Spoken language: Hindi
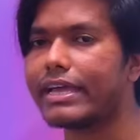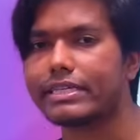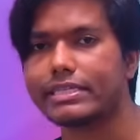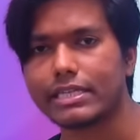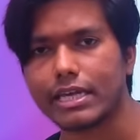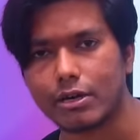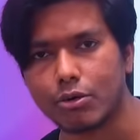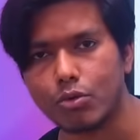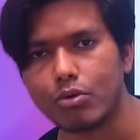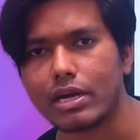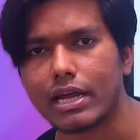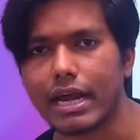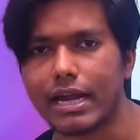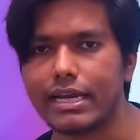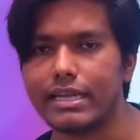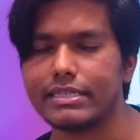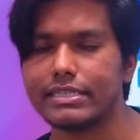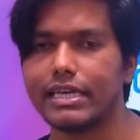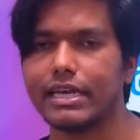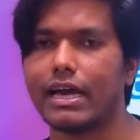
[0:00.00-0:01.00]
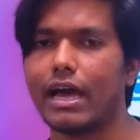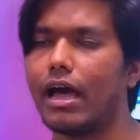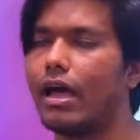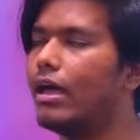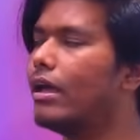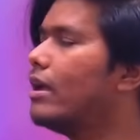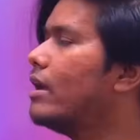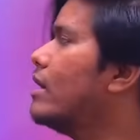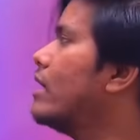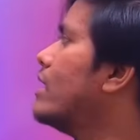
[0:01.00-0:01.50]
जरूर कर लीजिएगा
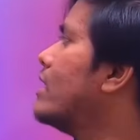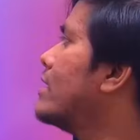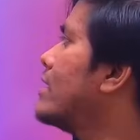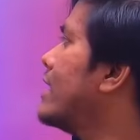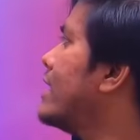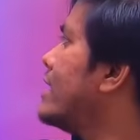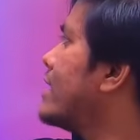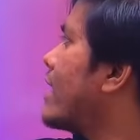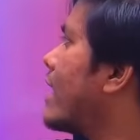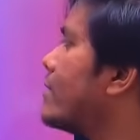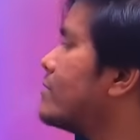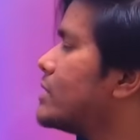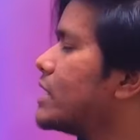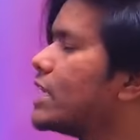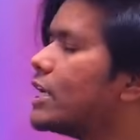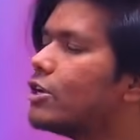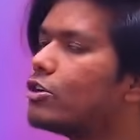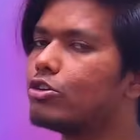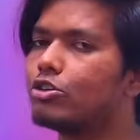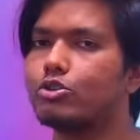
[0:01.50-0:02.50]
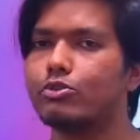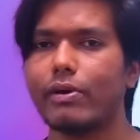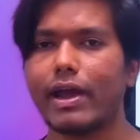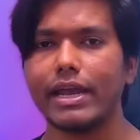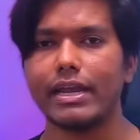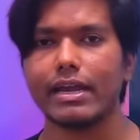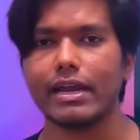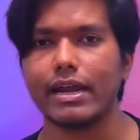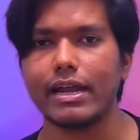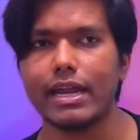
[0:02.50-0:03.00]
टेलीग्राम चैनल को
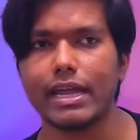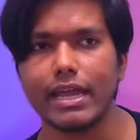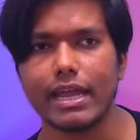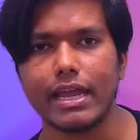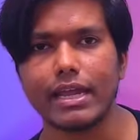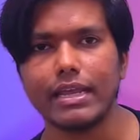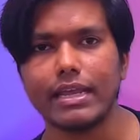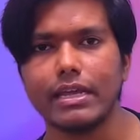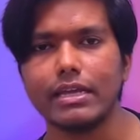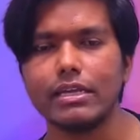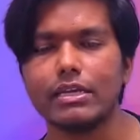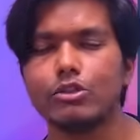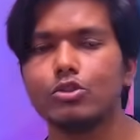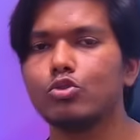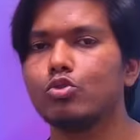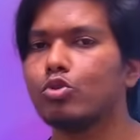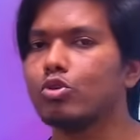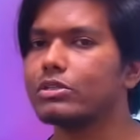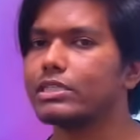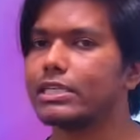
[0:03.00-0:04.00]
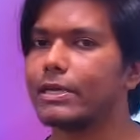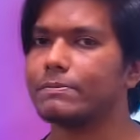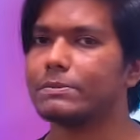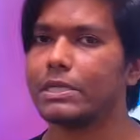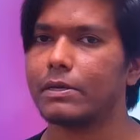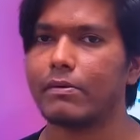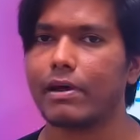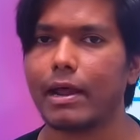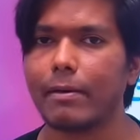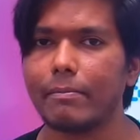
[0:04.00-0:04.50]
ज्वाइन करने के लिए दो सबसे
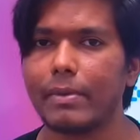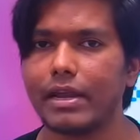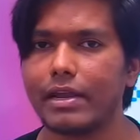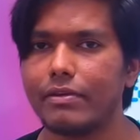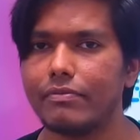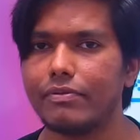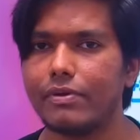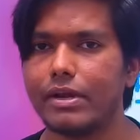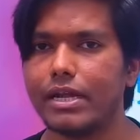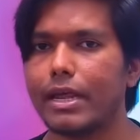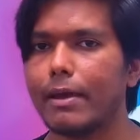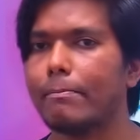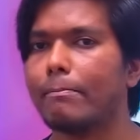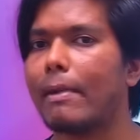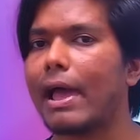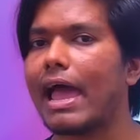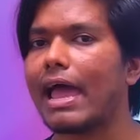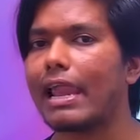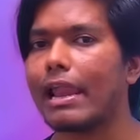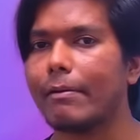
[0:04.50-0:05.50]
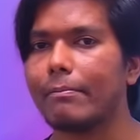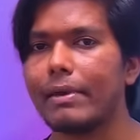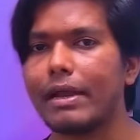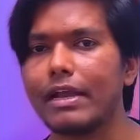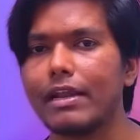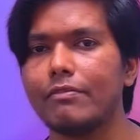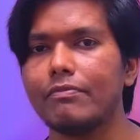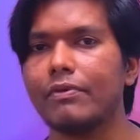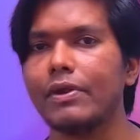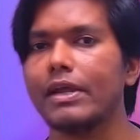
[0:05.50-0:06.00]
बड़ा बेनिफिट है पहला
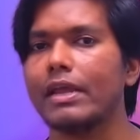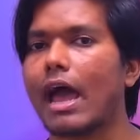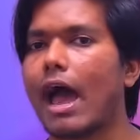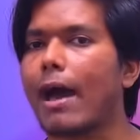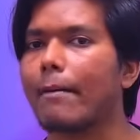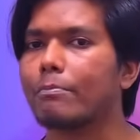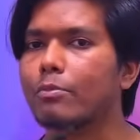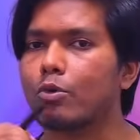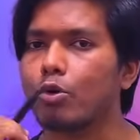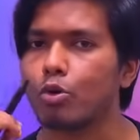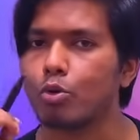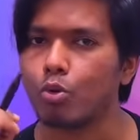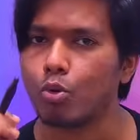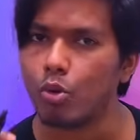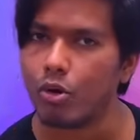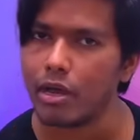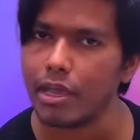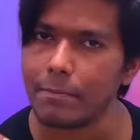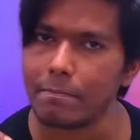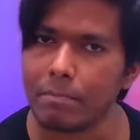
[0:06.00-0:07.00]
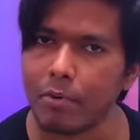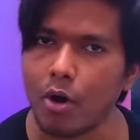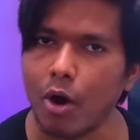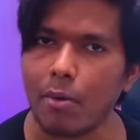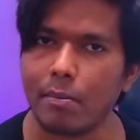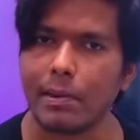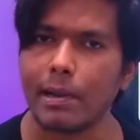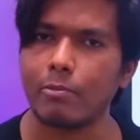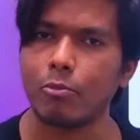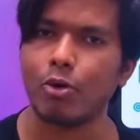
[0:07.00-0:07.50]
बेनिफिट आपको कोई
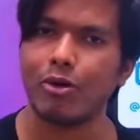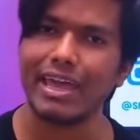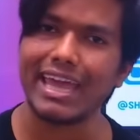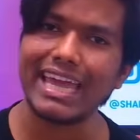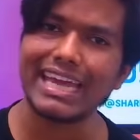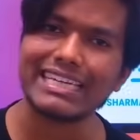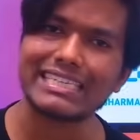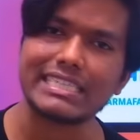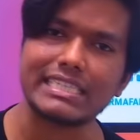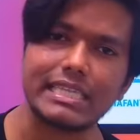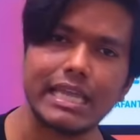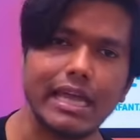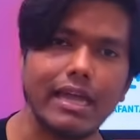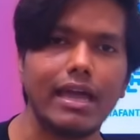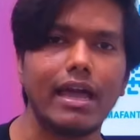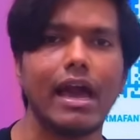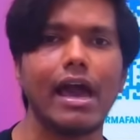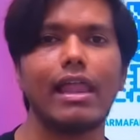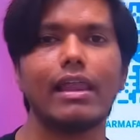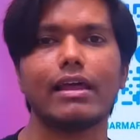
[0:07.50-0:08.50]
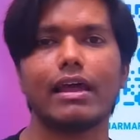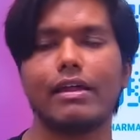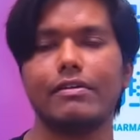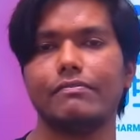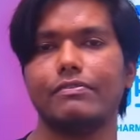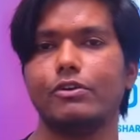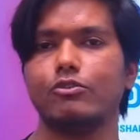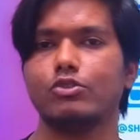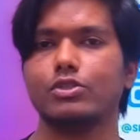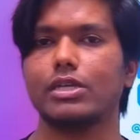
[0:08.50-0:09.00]
प्रॉब्लम हो एक सिंगल
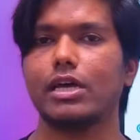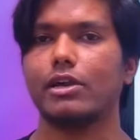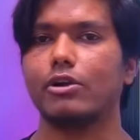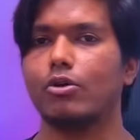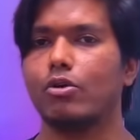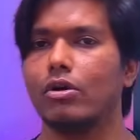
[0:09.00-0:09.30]
कंफ्यूजन हो